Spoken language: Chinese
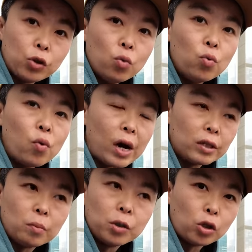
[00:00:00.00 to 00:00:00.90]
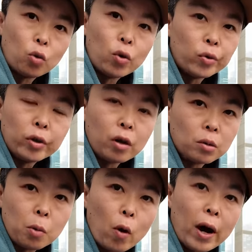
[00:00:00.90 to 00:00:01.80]
动物啊什么的，都会用到
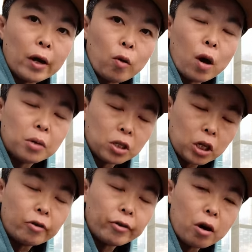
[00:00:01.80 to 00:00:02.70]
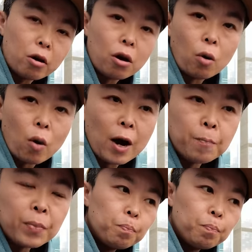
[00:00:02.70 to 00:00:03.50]
这么快的快门，甚至于要更快。